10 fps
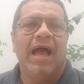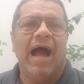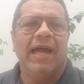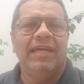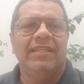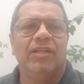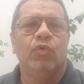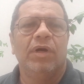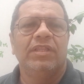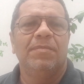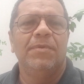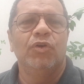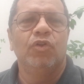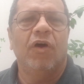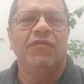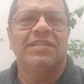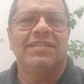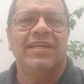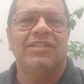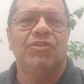Ainda no ano de
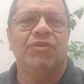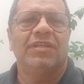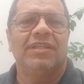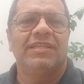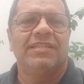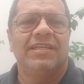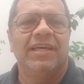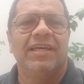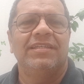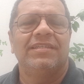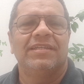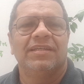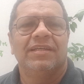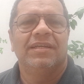1986,